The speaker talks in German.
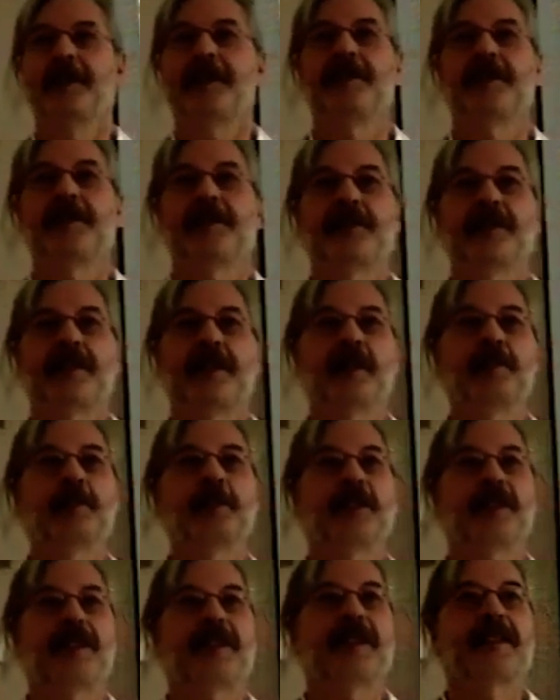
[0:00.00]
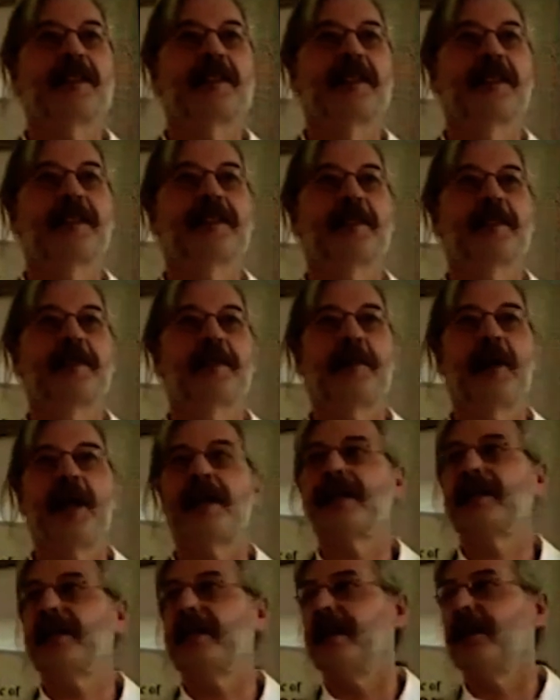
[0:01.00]
Das war so demonstratierte
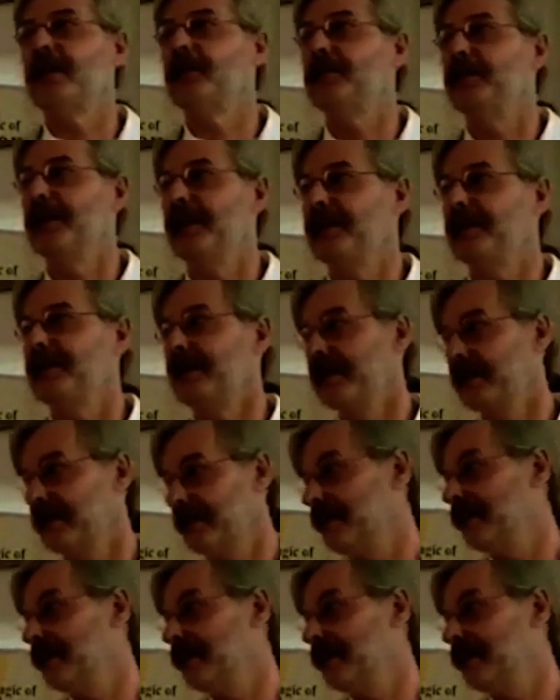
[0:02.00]
Macht an Argumenten.